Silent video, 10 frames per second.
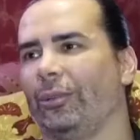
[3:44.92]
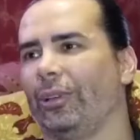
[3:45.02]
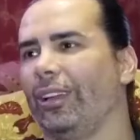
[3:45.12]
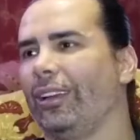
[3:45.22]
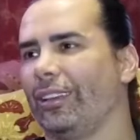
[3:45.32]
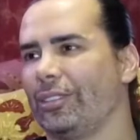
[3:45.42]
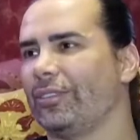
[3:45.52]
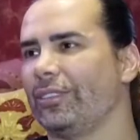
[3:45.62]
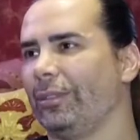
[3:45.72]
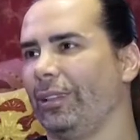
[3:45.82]
والله هلا
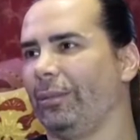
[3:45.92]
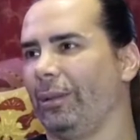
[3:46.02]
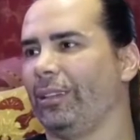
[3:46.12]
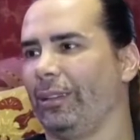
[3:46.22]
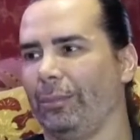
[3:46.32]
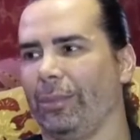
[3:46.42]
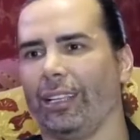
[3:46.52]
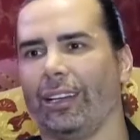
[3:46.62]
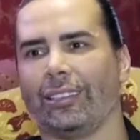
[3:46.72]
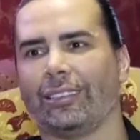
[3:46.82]
شفت يعني من
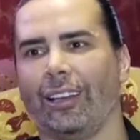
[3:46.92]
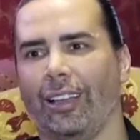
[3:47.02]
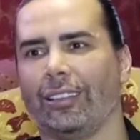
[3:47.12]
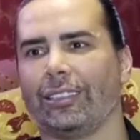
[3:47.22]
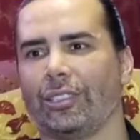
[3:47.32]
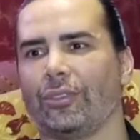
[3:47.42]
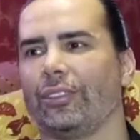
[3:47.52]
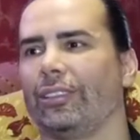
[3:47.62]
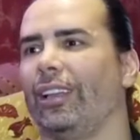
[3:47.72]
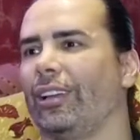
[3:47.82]
خلال اطلاعاتي
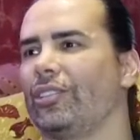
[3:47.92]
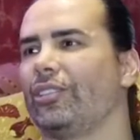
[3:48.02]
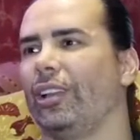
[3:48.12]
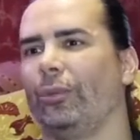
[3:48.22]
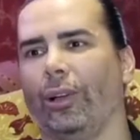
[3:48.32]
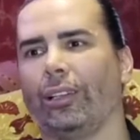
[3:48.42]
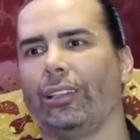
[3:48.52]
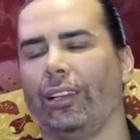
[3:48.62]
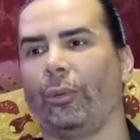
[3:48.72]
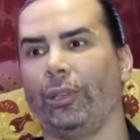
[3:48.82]
شفت دارج الألوان
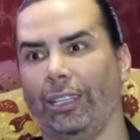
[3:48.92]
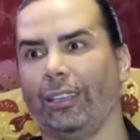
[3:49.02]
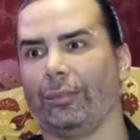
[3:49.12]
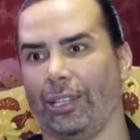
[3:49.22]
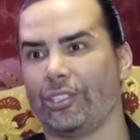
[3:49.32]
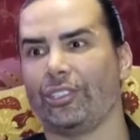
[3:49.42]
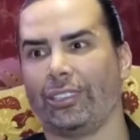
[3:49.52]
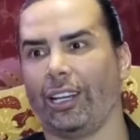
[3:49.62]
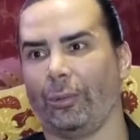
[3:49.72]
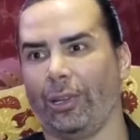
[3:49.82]
القوية
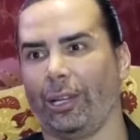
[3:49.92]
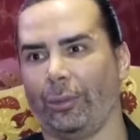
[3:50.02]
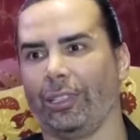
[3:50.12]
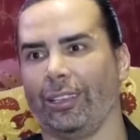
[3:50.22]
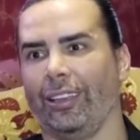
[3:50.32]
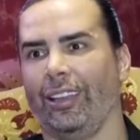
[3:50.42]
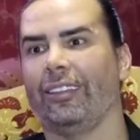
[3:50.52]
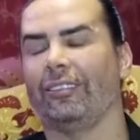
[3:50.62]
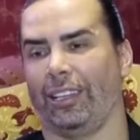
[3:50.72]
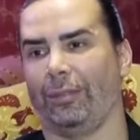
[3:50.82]
للشتاء الألوان القوية
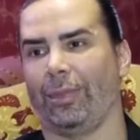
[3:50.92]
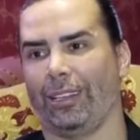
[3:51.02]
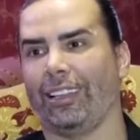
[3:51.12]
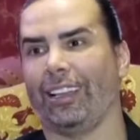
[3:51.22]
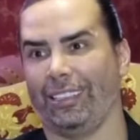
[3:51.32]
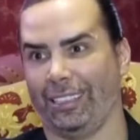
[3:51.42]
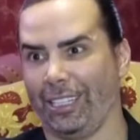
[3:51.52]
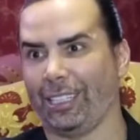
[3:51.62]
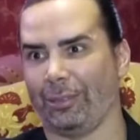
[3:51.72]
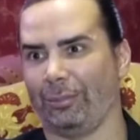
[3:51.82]
فهالمرة داخلين
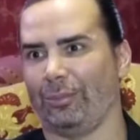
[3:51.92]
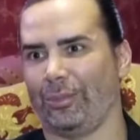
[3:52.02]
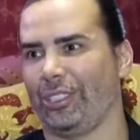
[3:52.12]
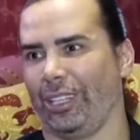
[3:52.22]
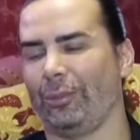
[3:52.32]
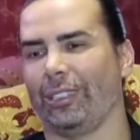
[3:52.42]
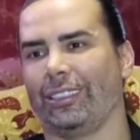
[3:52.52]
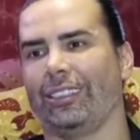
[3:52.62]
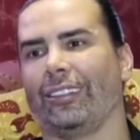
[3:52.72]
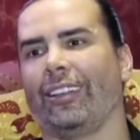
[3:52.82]
هيك بشيء قوي
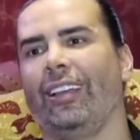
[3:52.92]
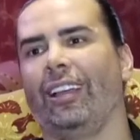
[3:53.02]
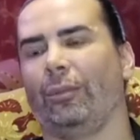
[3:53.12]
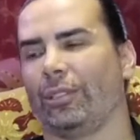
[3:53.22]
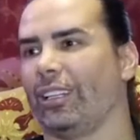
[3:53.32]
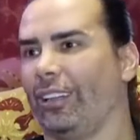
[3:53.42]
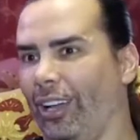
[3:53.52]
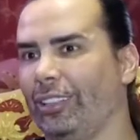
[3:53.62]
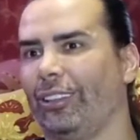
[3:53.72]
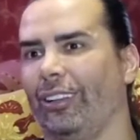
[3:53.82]
كتير مثلا
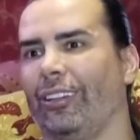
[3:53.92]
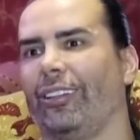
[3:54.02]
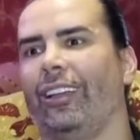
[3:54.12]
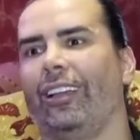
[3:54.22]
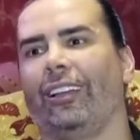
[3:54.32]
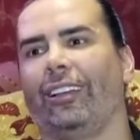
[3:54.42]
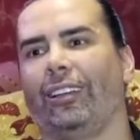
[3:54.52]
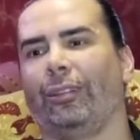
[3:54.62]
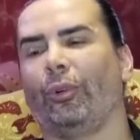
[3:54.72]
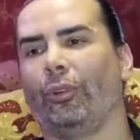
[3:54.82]
الأخضر
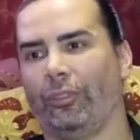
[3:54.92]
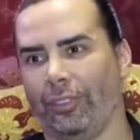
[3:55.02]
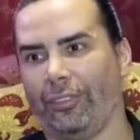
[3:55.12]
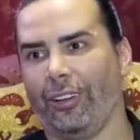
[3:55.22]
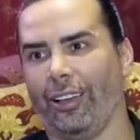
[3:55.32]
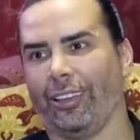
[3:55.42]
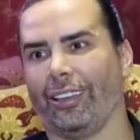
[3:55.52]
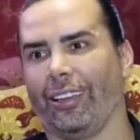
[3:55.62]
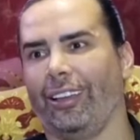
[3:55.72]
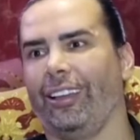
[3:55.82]
الموف
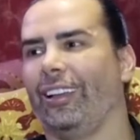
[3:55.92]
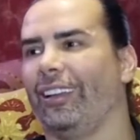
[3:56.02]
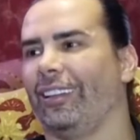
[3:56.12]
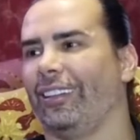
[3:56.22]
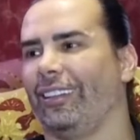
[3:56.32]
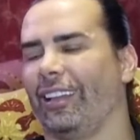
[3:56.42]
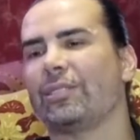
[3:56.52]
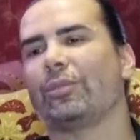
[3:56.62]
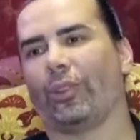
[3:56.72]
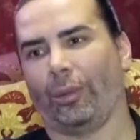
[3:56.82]
الفاقع
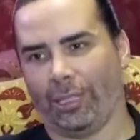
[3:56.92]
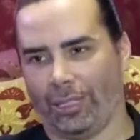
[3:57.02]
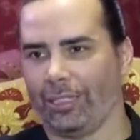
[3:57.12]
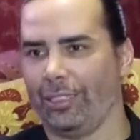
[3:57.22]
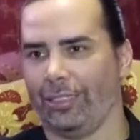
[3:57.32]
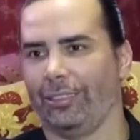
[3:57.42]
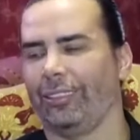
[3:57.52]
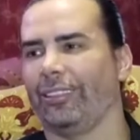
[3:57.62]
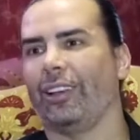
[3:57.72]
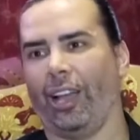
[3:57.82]
الاسود والابيض اكيد
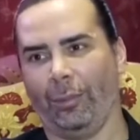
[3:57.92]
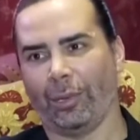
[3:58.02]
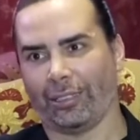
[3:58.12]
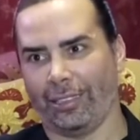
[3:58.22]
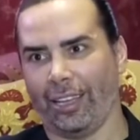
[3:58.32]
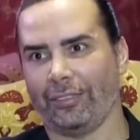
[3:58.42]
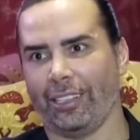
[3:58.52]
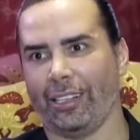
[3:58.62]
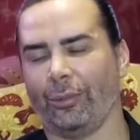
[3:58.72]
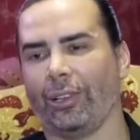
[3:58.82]
الاحمر الدافي
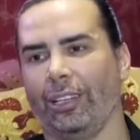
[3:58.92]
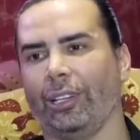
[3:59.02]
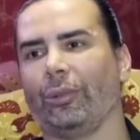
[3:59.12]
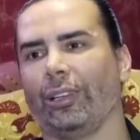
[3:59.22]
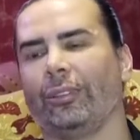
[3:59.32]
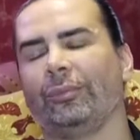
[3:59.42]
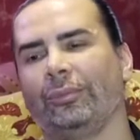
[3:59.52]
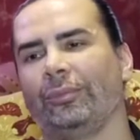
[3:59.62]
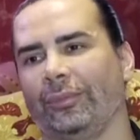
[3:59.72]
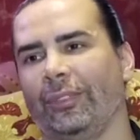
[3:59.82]
هالالوان الحلوه
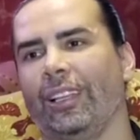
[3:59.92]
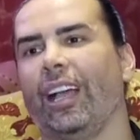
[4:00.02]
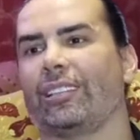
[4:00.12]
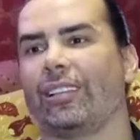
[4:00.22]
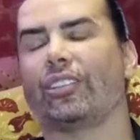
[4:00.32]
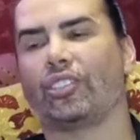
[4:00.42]
قصات